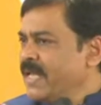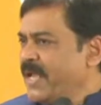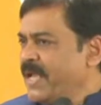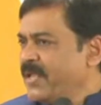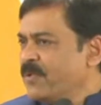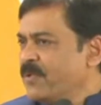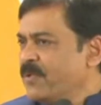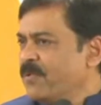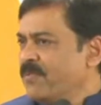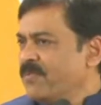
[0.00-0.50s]

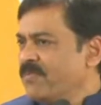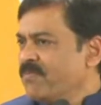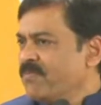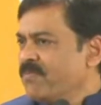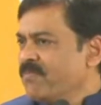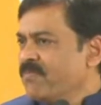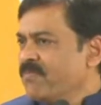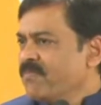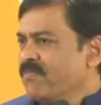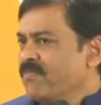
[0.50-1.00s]
లేదు
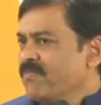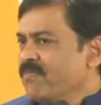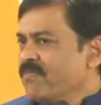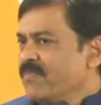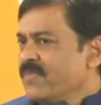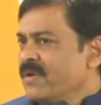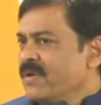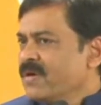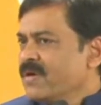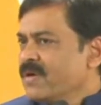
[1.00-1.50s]

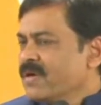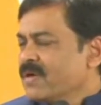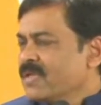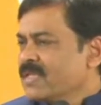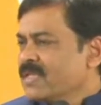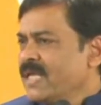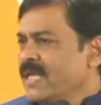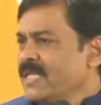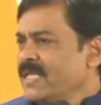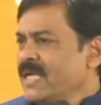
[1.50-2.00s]

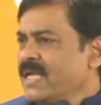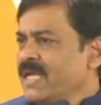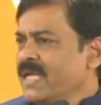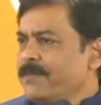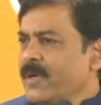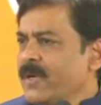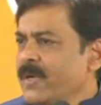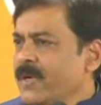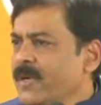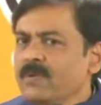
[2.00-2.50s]
దానికి
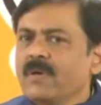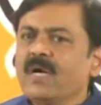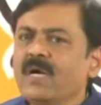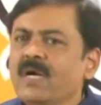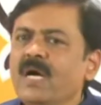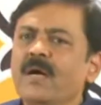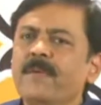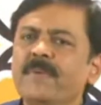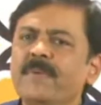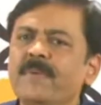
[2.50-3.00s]
బదులుగా
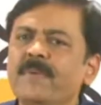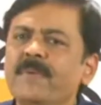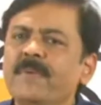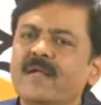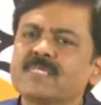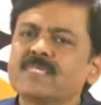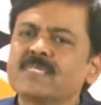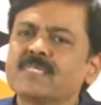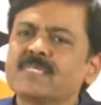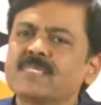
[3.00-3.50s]
మనకి
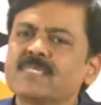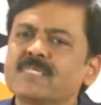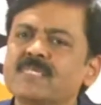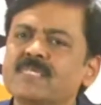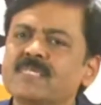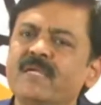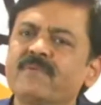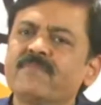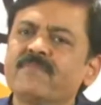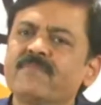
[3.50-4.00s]

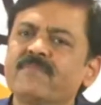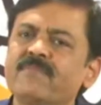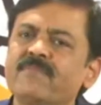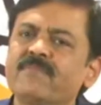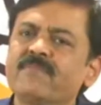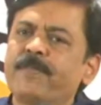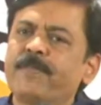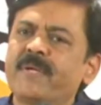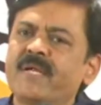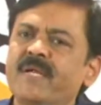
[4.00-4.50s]
రాష్ట్రానికి
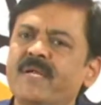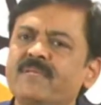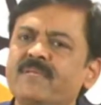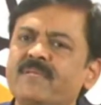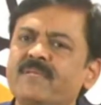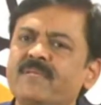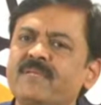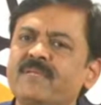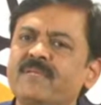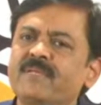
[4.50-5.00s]

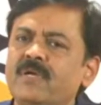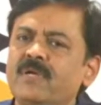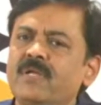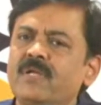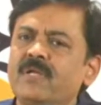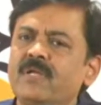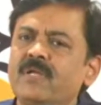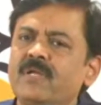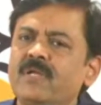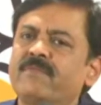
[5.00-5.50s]

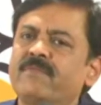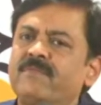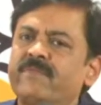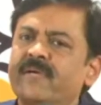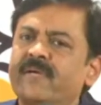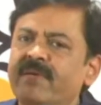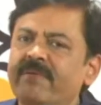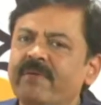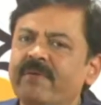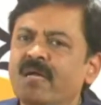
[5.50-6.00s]
విపరీతమైనటువంటి
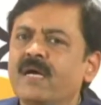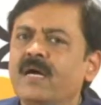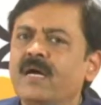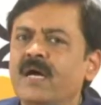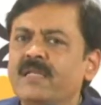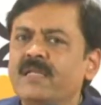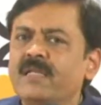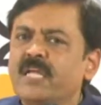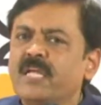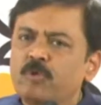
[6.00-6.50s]
విరివిగా
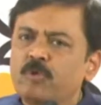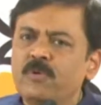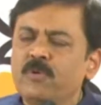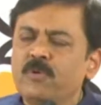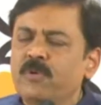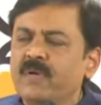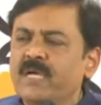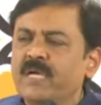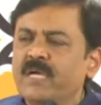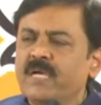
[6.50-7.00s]
నిధులు
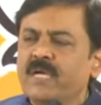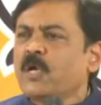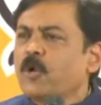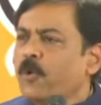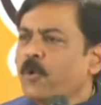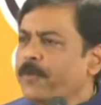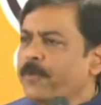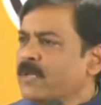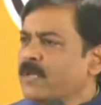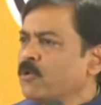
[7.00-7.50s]
ఇతర
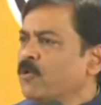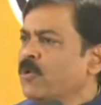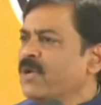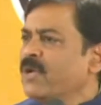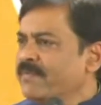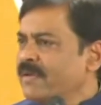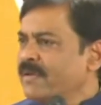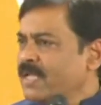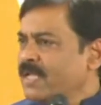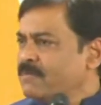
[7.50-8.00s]
రూపంలో
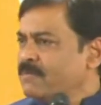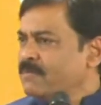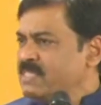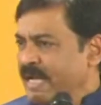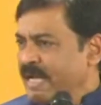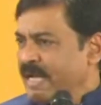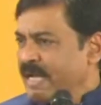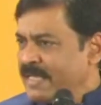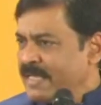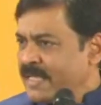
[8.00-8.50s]
ఇవ్వటం
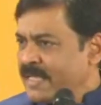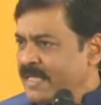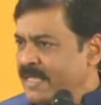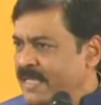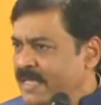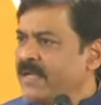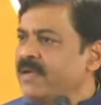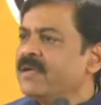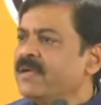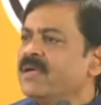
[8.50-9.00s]
జరిగింది
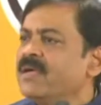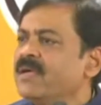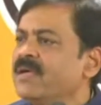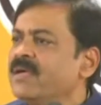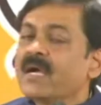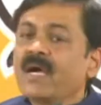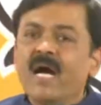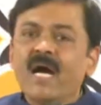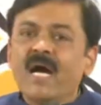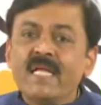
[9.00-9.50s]

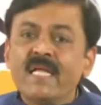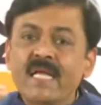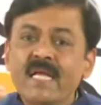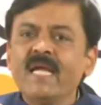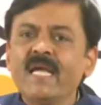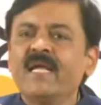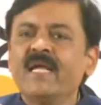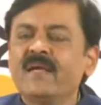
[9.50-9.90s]
కానీ